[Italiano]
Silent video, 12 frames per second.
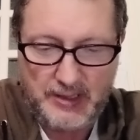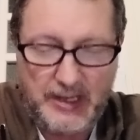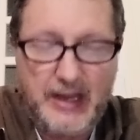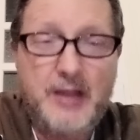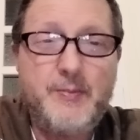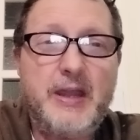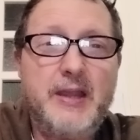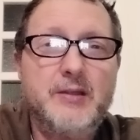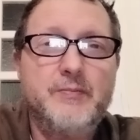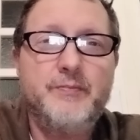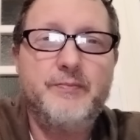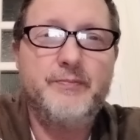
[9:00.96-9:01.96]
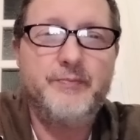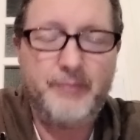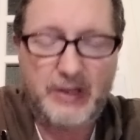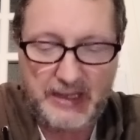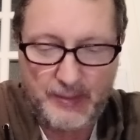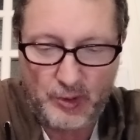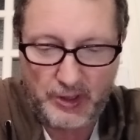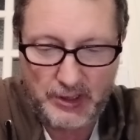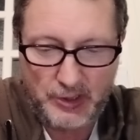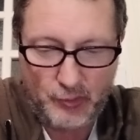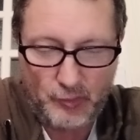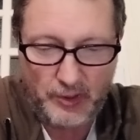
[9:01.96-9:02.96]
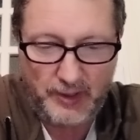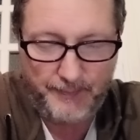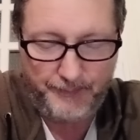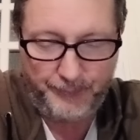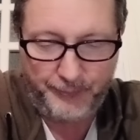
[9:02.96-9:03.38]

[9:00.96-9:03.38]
E ahimè, parliamo anche di noi.